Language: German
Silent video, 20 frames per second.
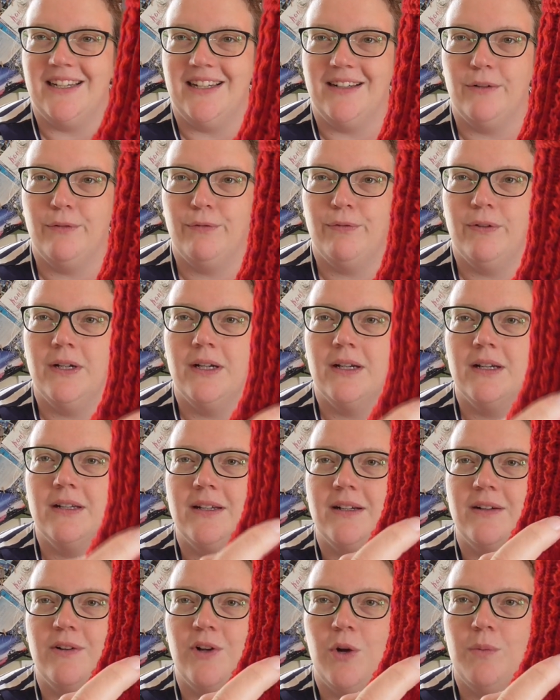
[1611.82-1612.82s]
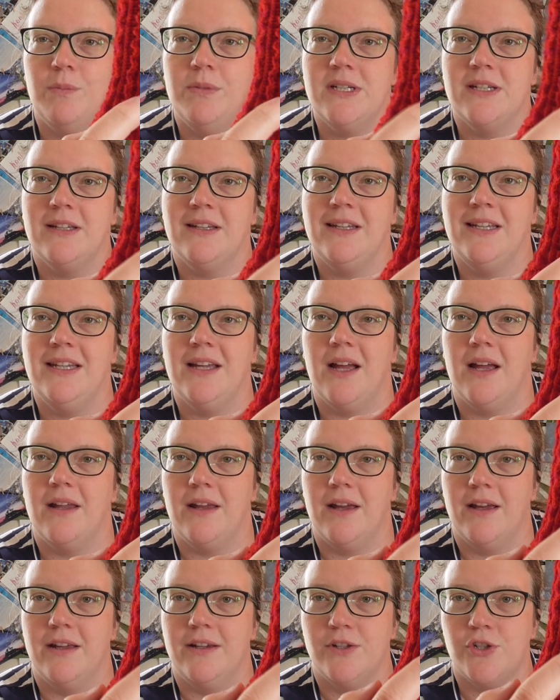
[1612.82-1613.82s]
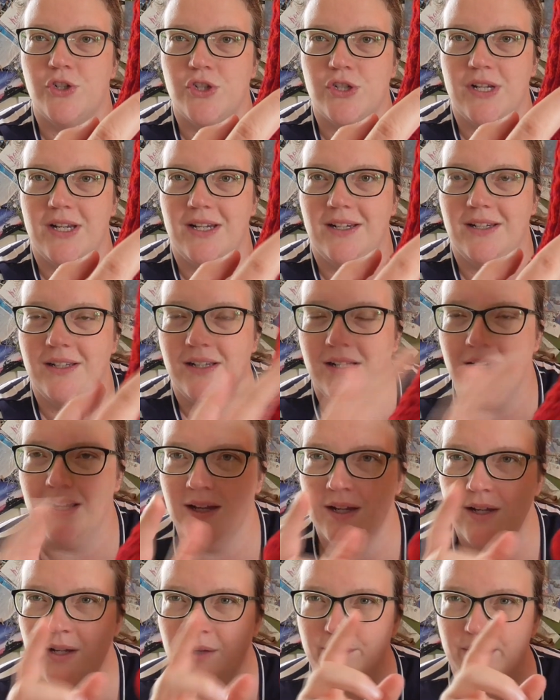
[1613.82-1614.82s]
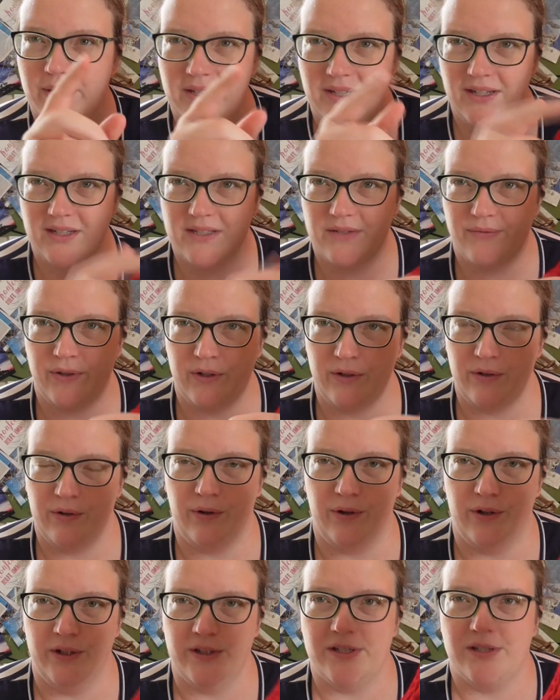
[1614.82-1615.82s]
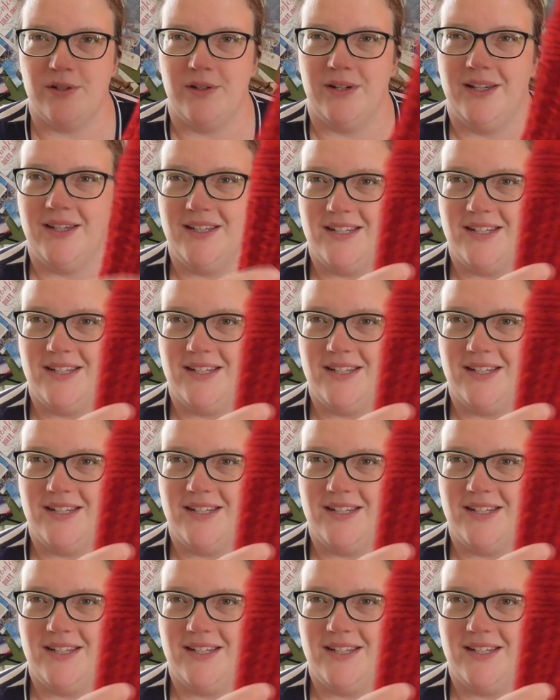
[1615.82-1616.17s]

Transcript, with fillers: entlang fahre, dann komme ich nie an eine Stelle, bei der es verkreuzt,